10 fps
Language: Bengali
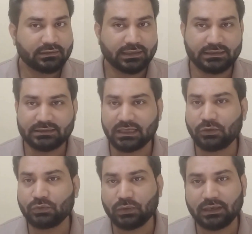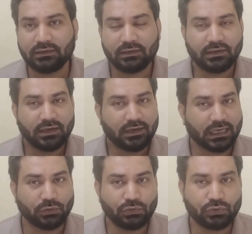দ্যাট ইজ রাউন্ড ওয়ান
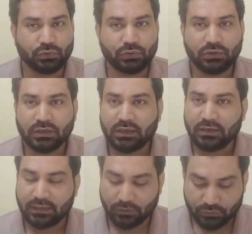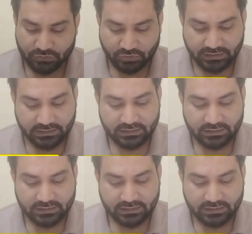রাউন্ড টু রাউন্ড থ্রি